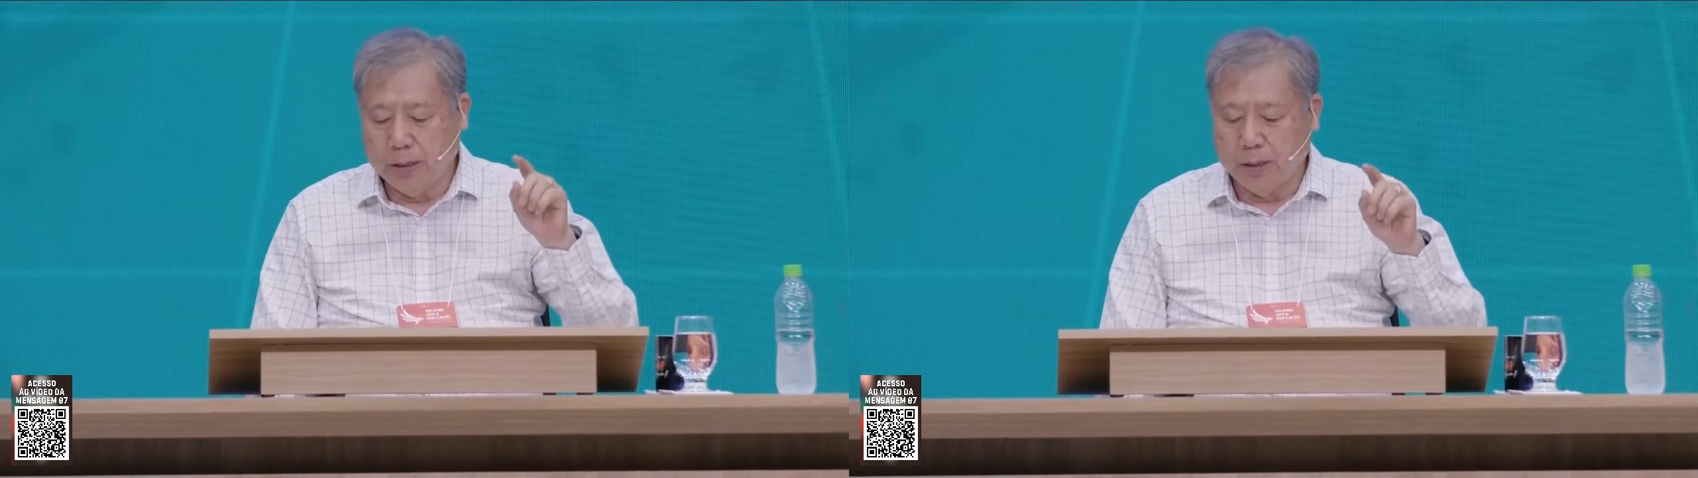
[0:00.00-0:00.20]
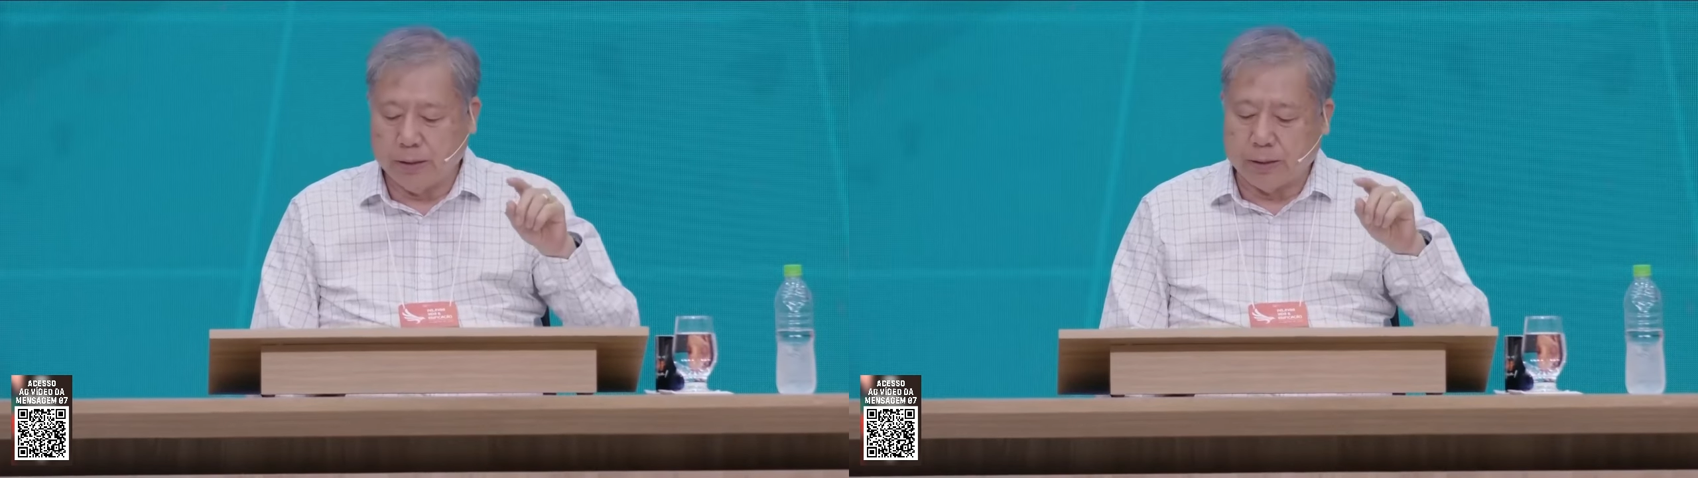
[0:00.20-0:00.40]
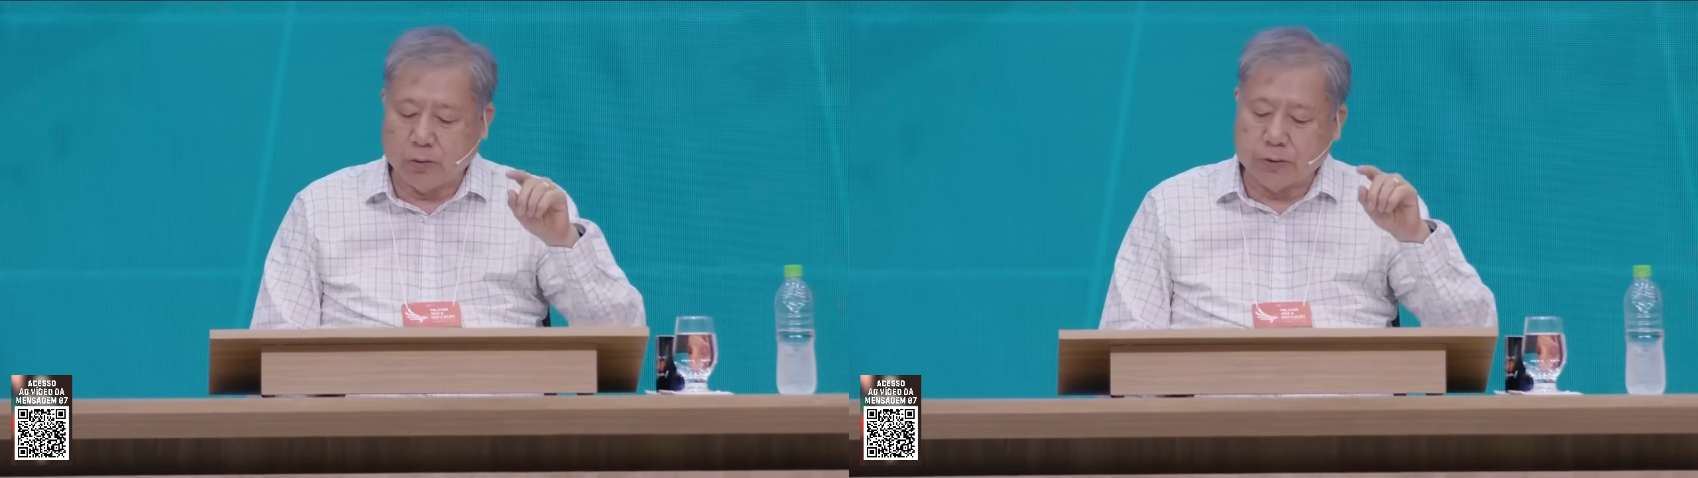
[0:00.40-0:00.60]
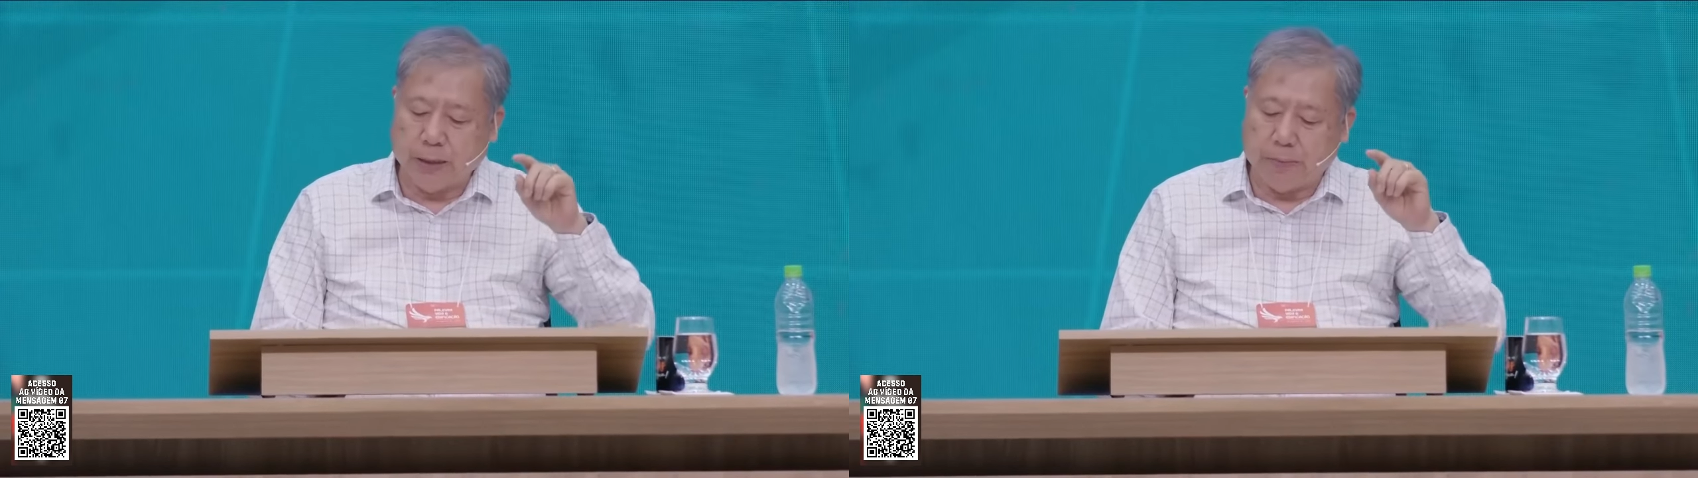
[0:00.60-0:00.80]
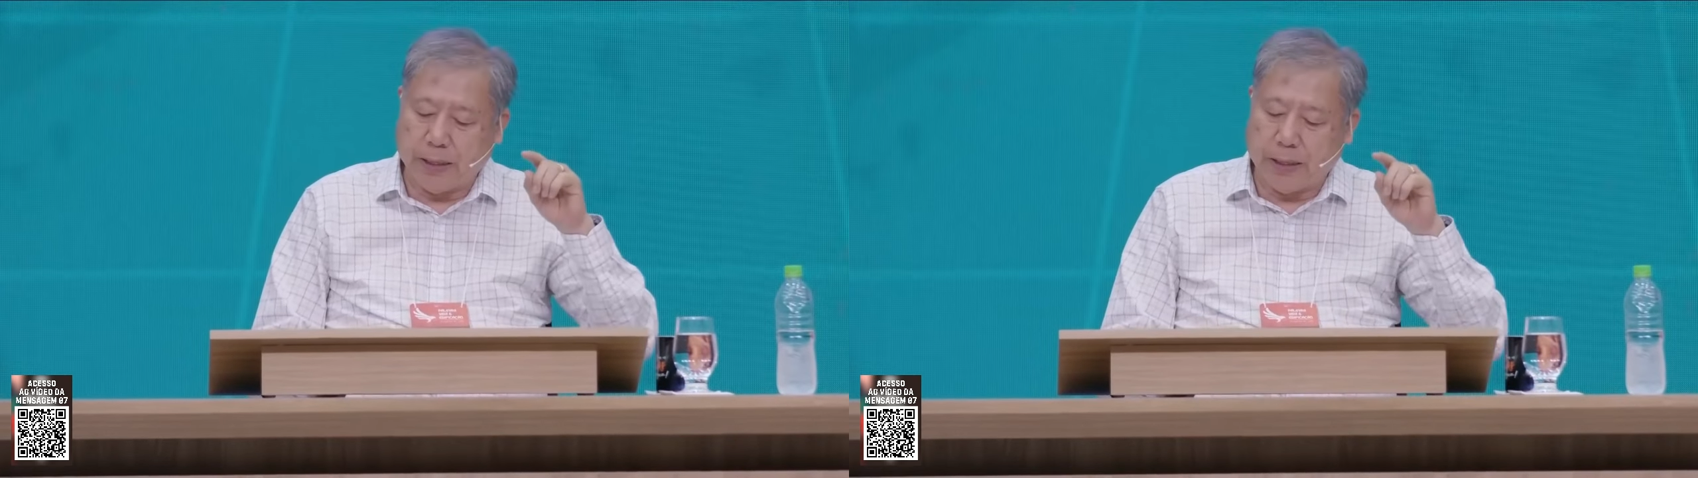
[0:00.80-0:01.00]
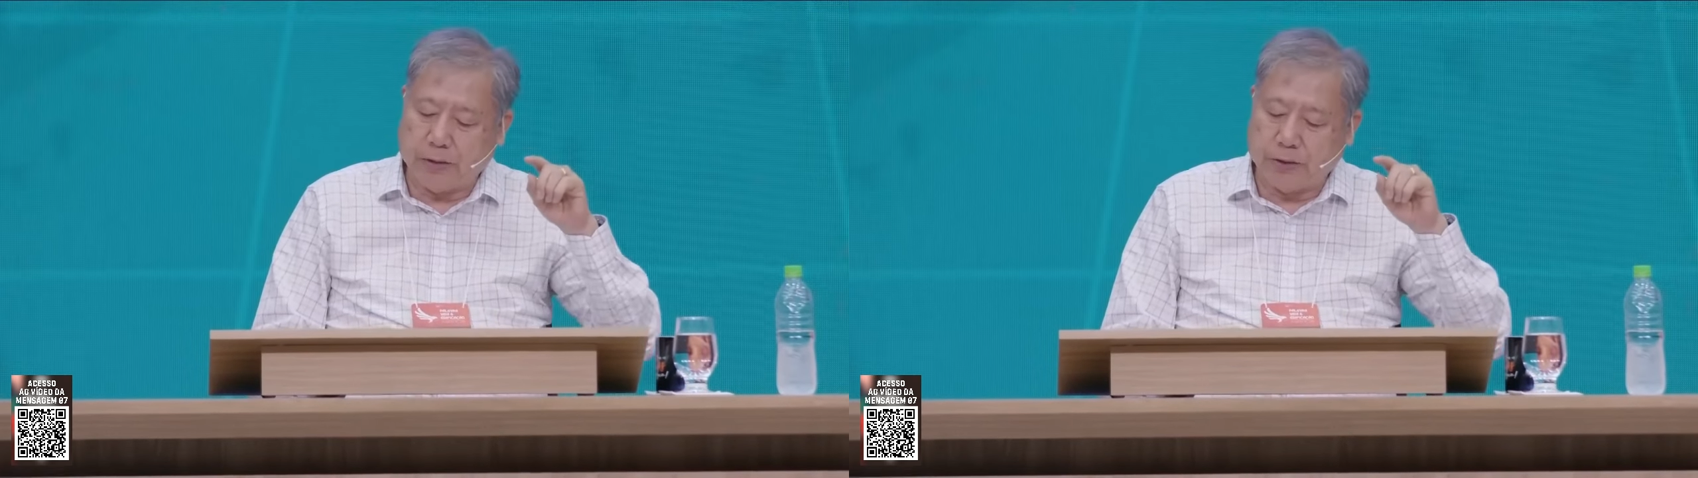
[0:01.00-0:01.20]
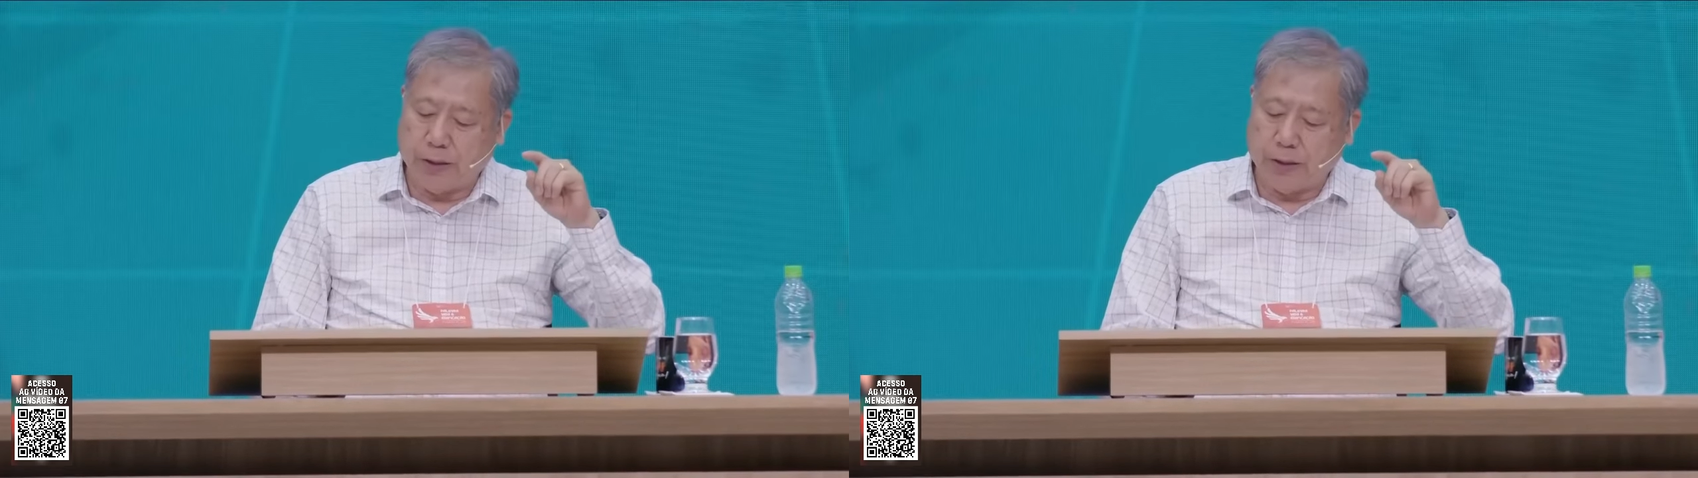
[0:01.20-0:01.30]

então sabereis